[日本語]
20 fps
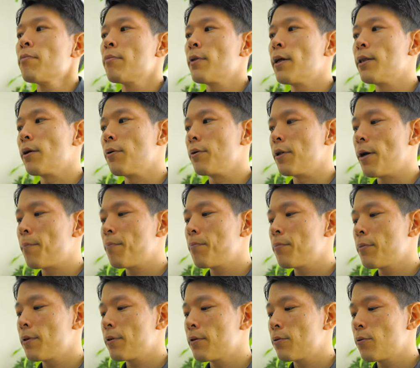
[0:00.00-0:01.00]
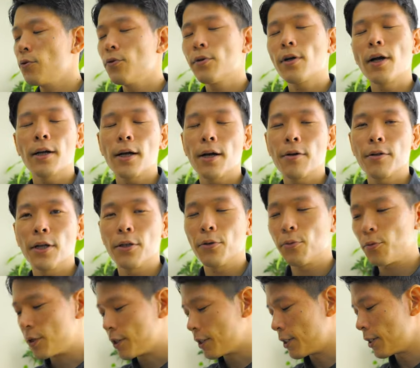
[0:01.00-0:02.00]
なんだろうな、そういう感覚でやっ
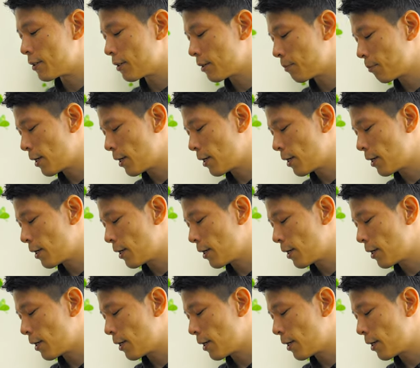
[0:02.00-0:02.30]
てほしいです。